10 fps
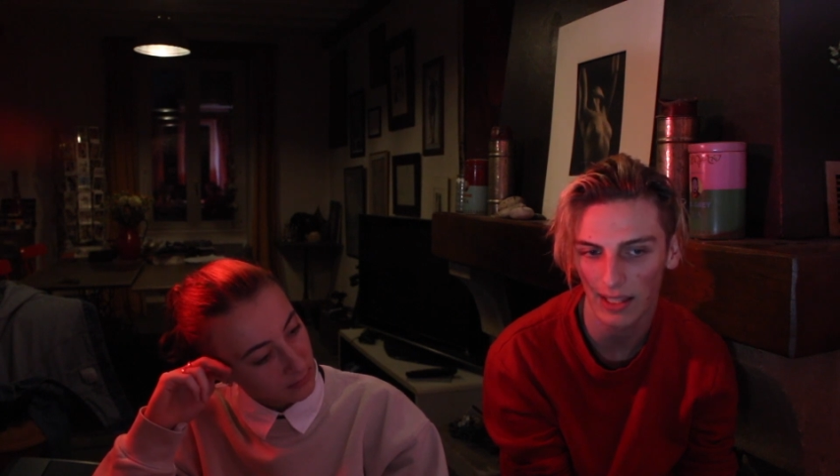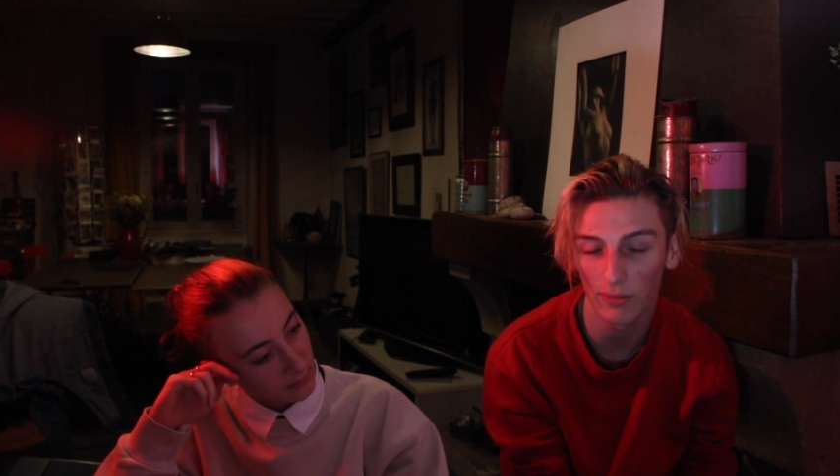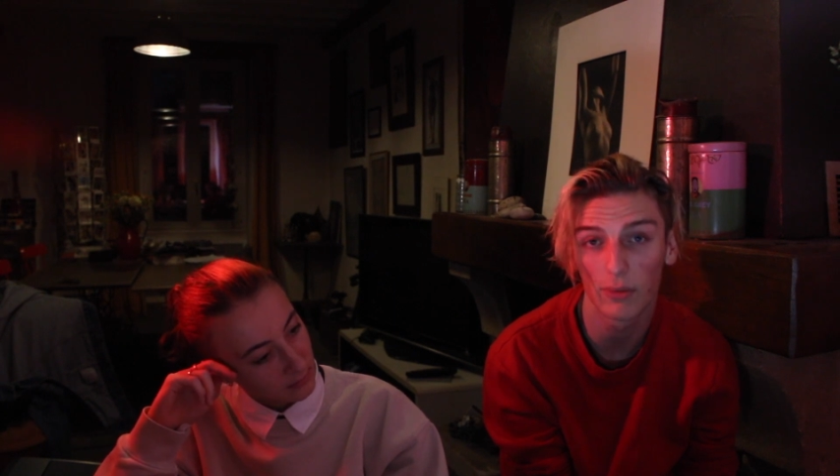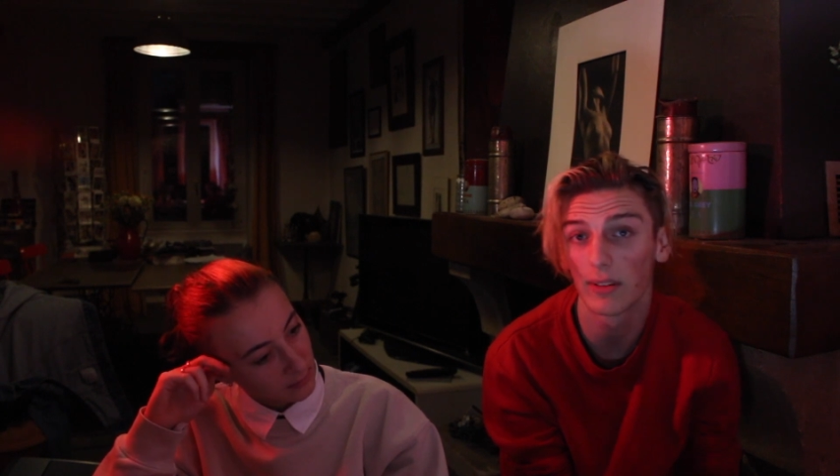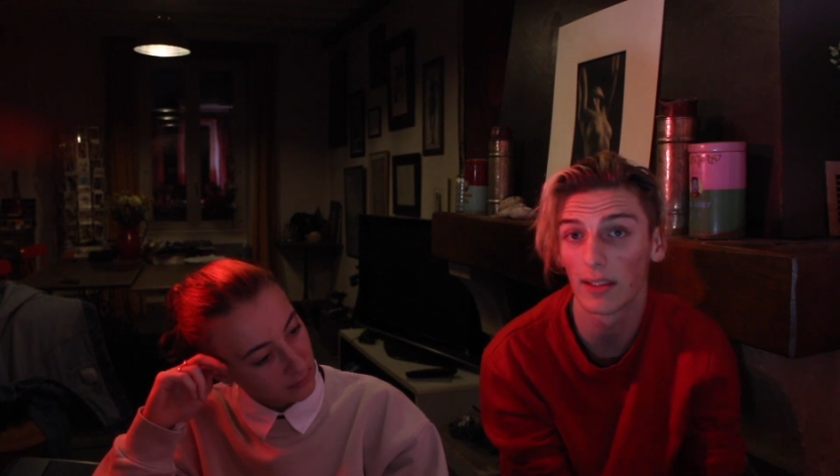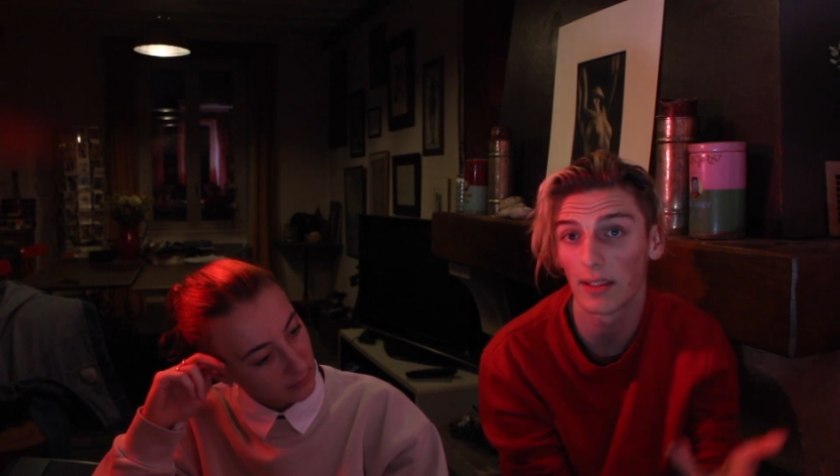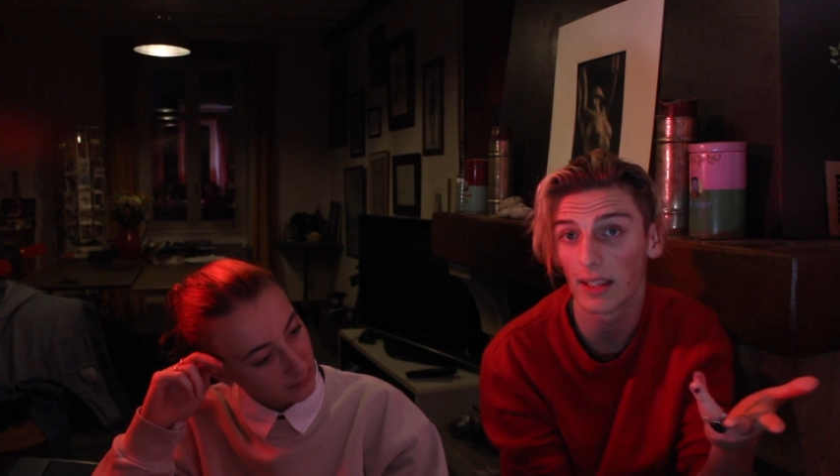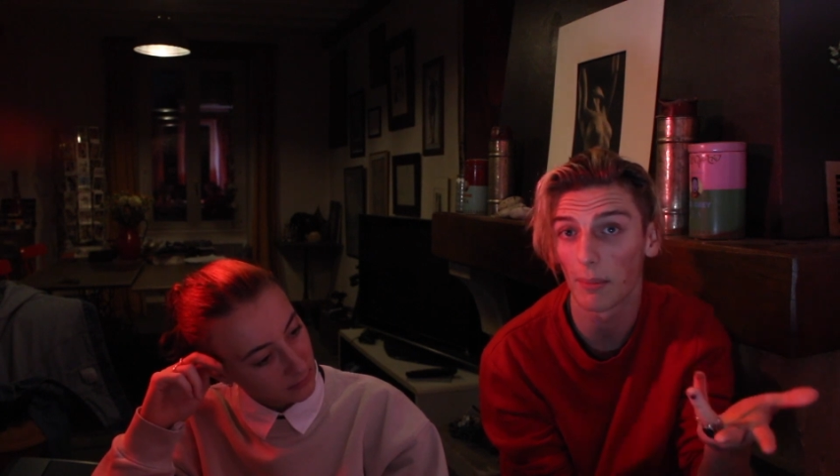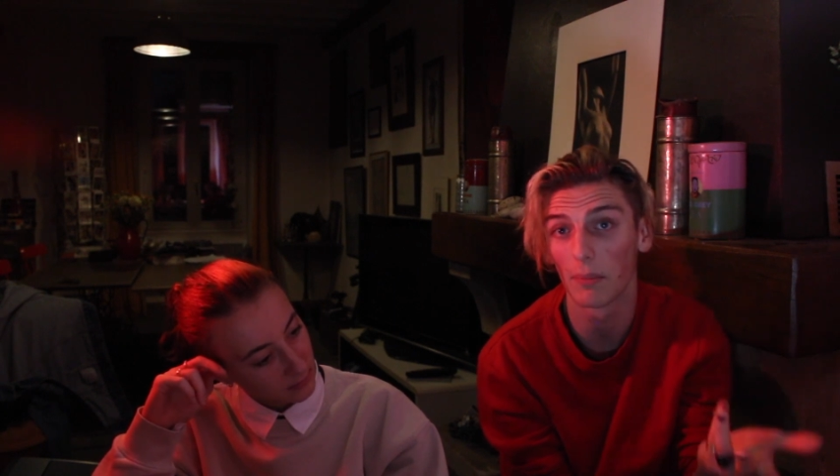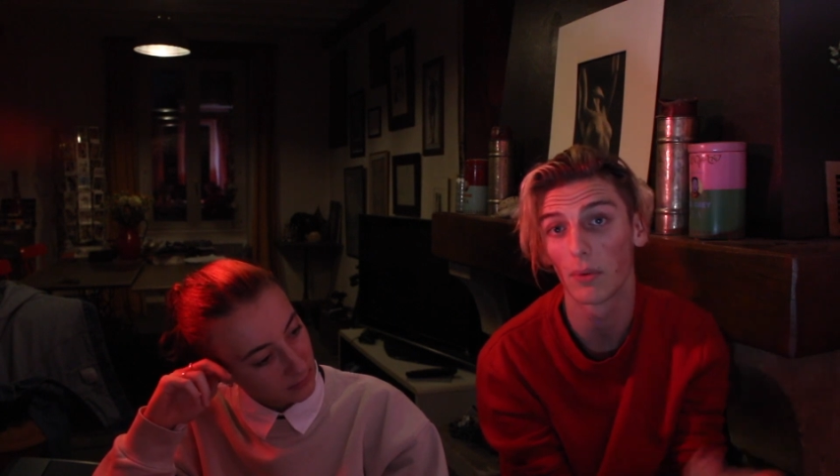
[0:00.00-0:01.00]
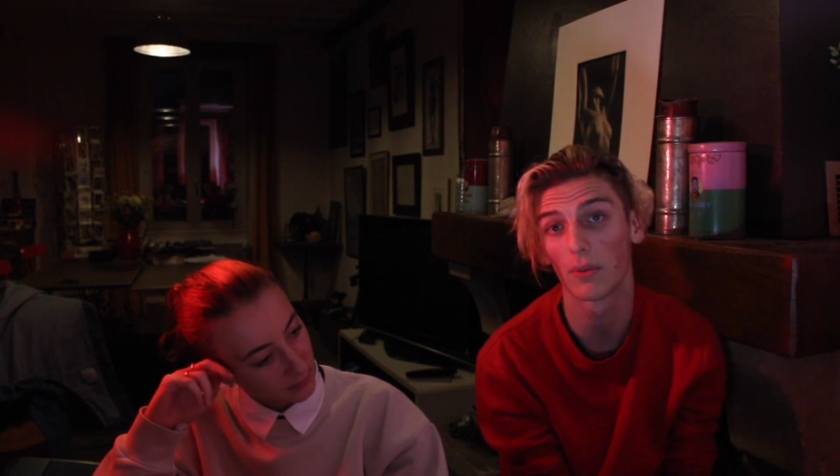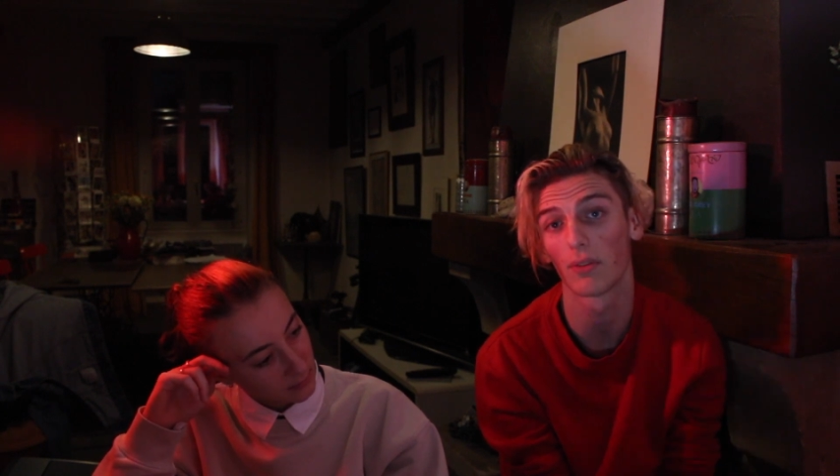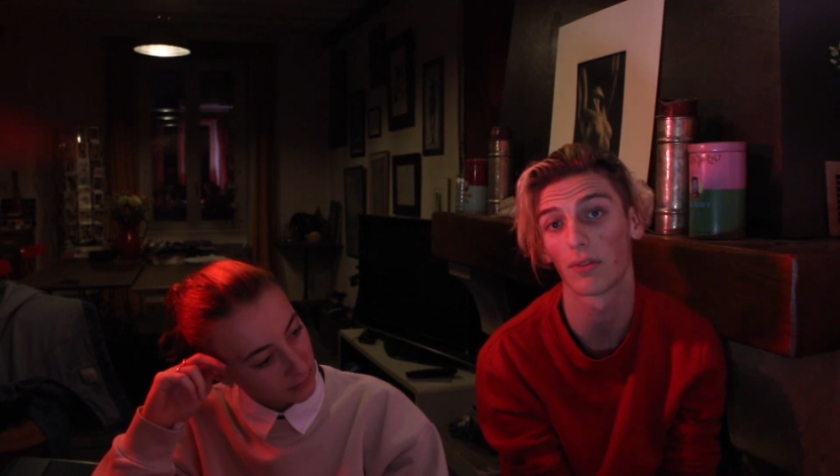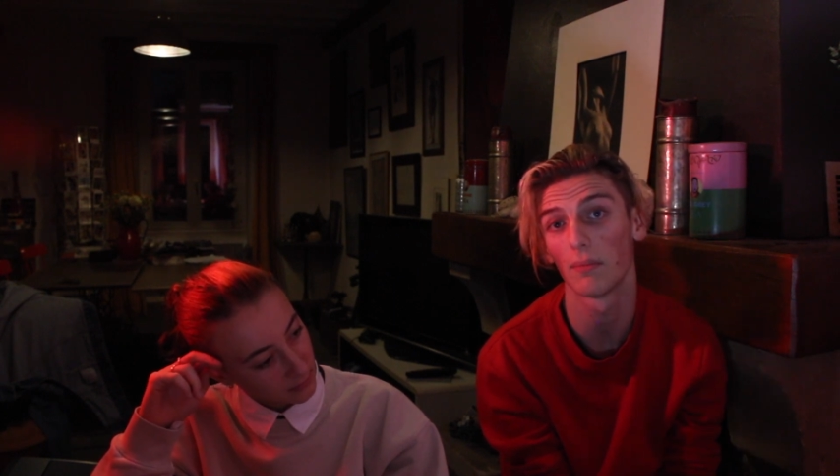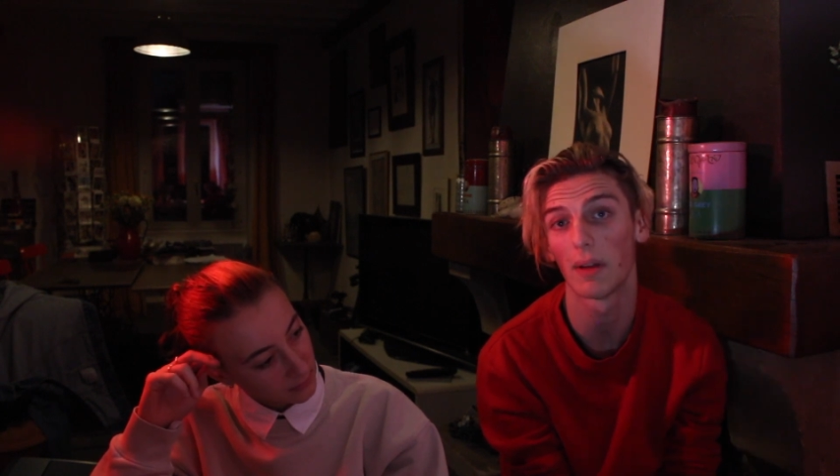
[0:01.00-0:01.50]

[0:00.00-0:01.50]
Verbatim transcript: Et du coup, il y, a beaucoup de chansons,